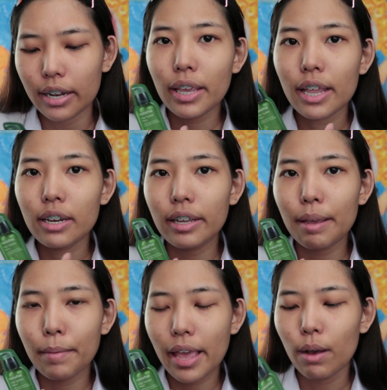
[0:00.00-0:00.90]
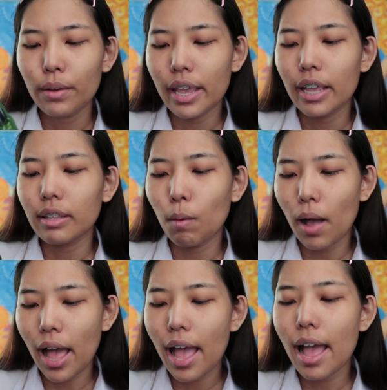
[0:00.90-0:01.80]
ณมีแค่1 ml เองแต่
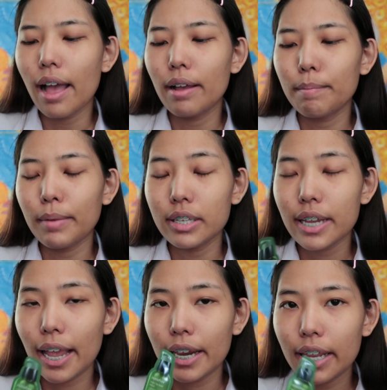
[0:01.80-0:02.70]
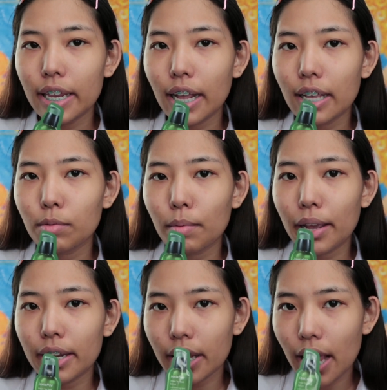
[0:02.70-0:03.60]
ว่ามันใช้ดีนะคะสำหรับ
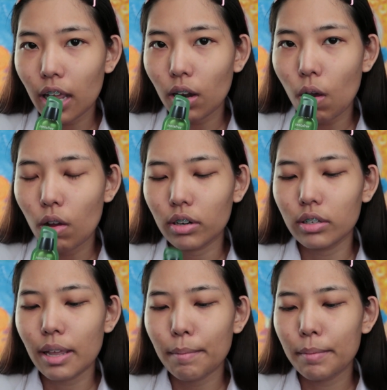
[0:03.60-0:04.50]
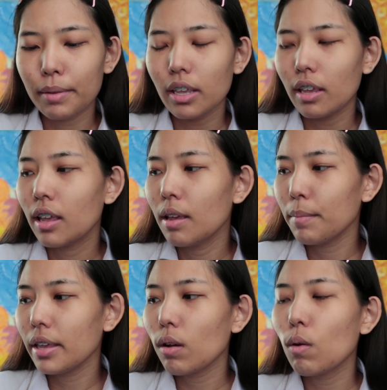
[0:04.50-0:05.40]
ใครที่อยากลองเนาะถ้าเป็น
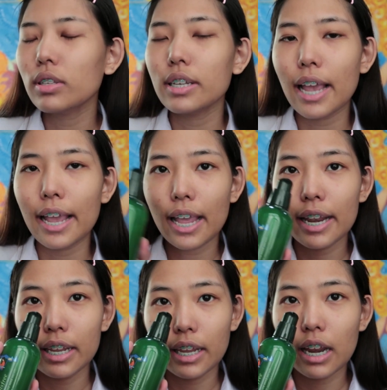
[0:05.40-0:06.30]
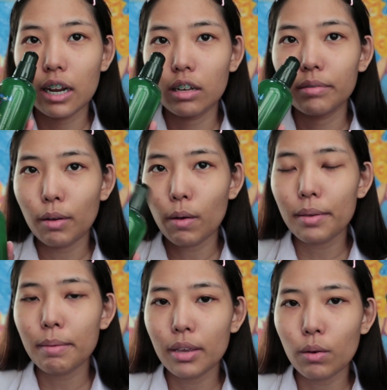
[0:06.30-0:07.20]
พี่ก็คงจะใช้อันนี้เนาะเพราะว่า
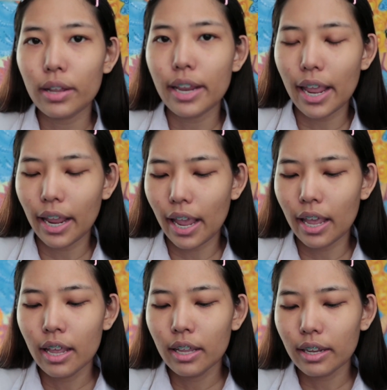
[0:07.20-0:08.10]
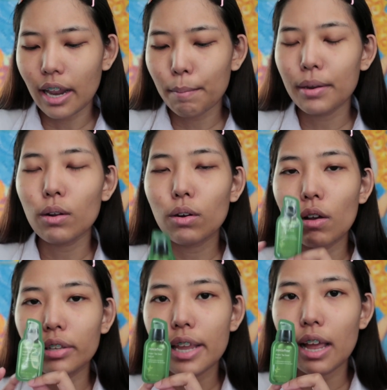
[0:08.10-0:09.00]
พี่มีขวดใหญ่ไงแต่ถ้าเป็น
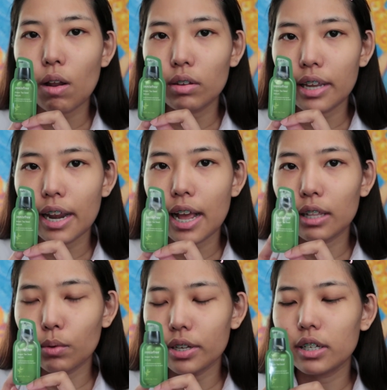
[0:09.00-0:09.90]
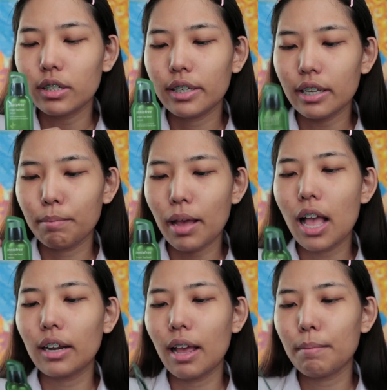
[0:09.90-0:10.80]
น้องๆที่อยากลองใช้นะคะตัวนี้คือดี
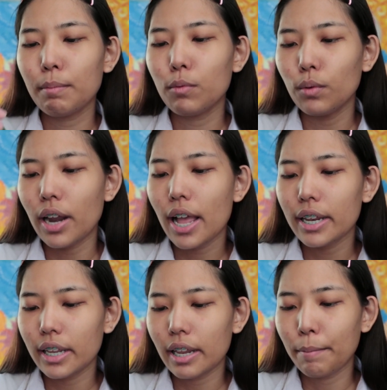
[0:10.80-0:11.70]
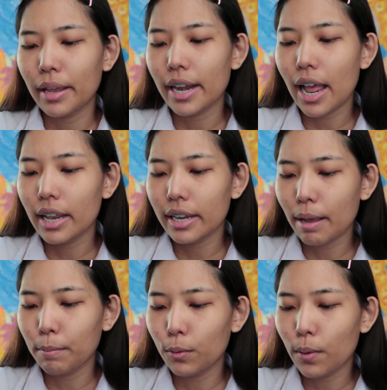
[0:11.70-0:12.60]
มากนะบำรุงหน้าดีทำให้หน้าเรี
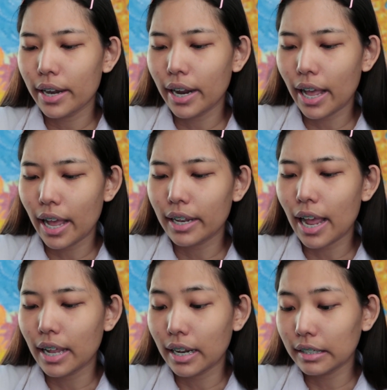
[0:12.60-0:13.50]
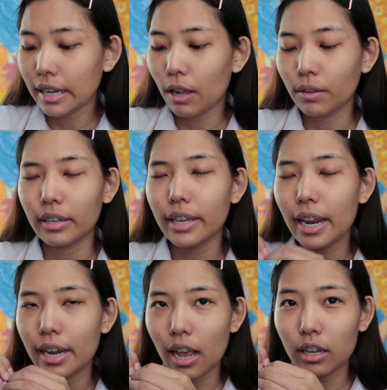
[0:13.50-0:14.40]
ยบด้วยนะคะทาทั้งเช้าทั้ง
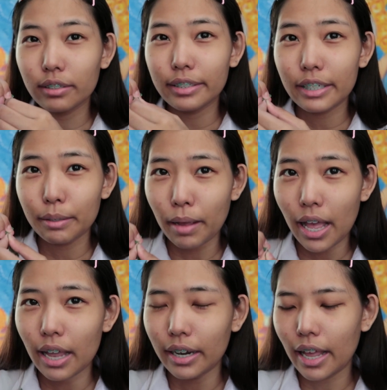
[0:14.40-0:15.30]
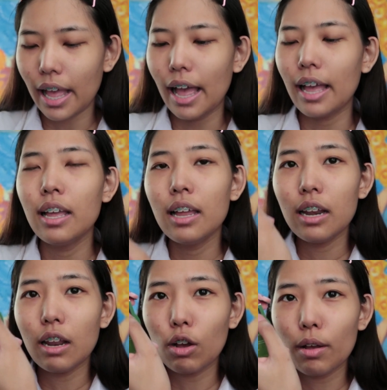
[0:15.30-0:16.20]
เย็นนะคือดีมากนะคะ
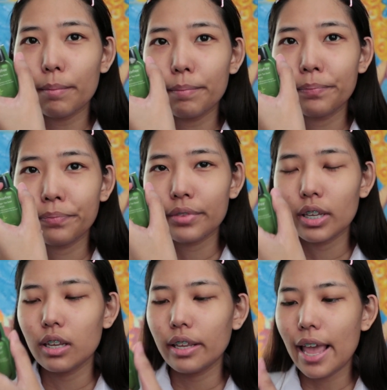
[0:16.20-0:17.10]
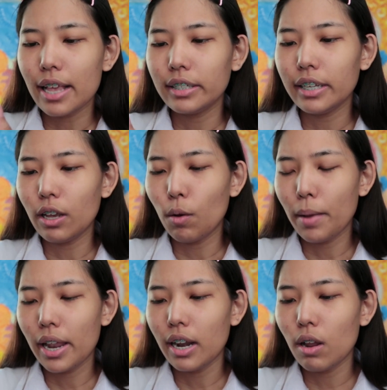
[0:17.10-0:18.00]
แล้วก็แกะฉีกออก
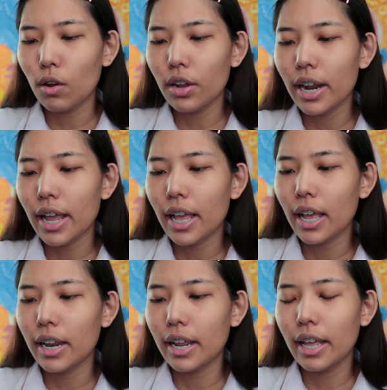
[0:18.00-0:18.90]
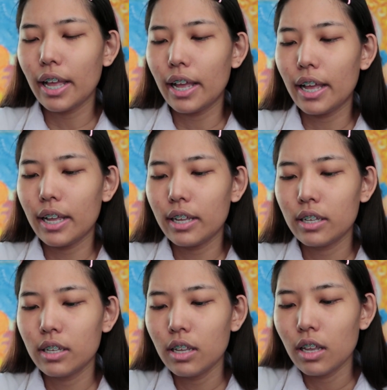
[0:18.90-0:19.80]
มาแล้วเราก็ทานะคะ
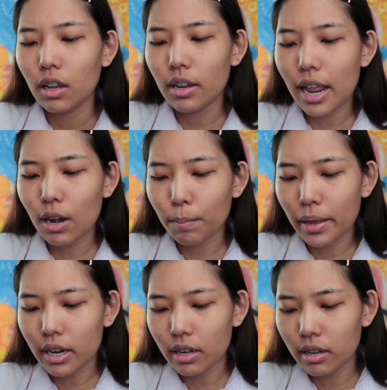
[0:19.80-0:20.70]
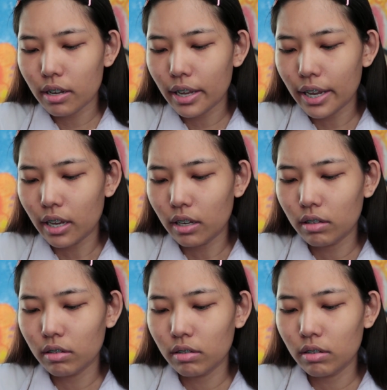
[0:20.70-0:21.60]
ก็ทาลงไปเลย
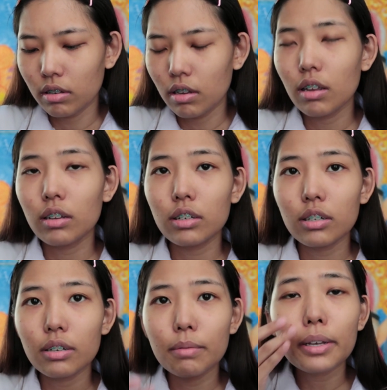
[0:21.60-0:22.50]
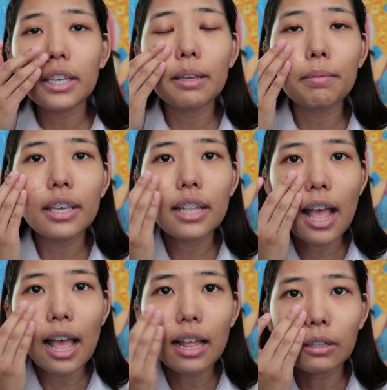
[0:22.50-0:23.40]
คือเมื่อกี้พี่
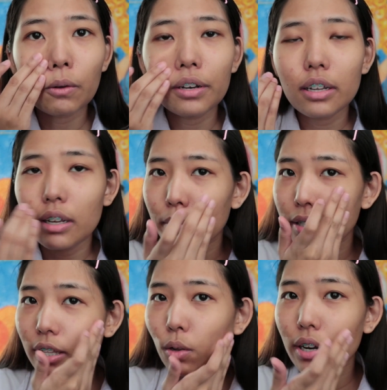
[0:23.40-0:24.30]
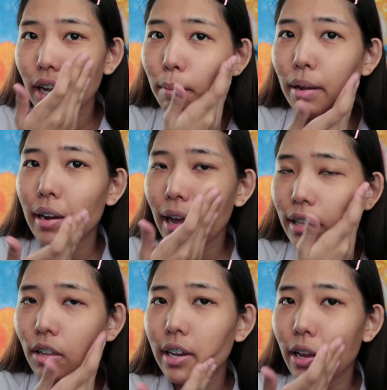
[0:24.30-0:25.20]
ทาโทนเนอร์เช็ดโทนเนอร์ไปแล้วนะ
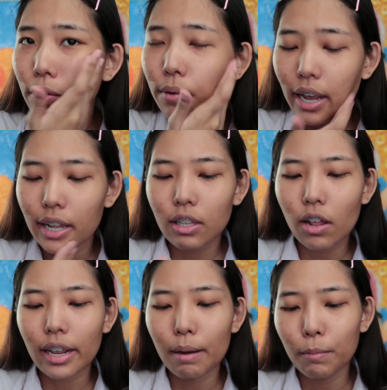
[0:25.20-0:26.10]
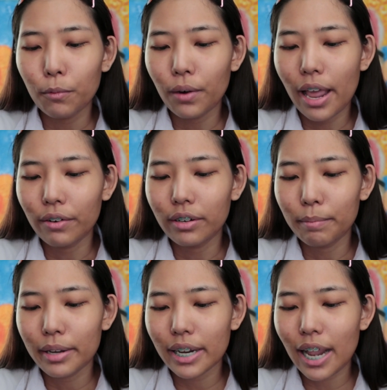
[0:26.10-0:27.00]
คะตอนนี้ก็อยู่ในขั้นตอนการบำรุงแล้วเน
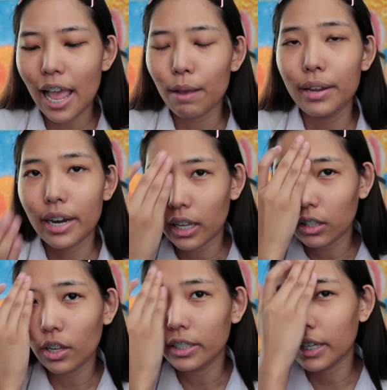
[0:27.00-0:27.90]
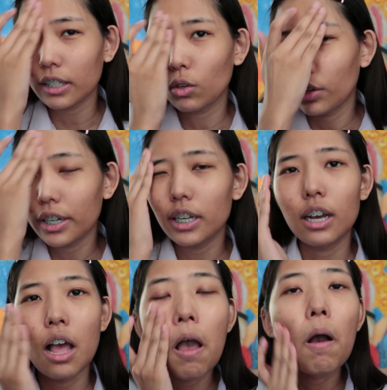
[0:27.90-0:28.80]
อะไม่ได้ถ่ายไว้นะคะตอนเช็ดโทนเนอ
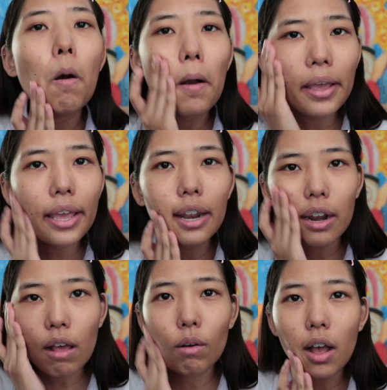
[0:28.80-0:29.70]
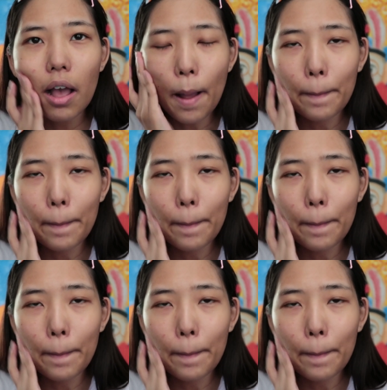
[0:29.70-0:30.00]
ร์โอเคแล้วเราก็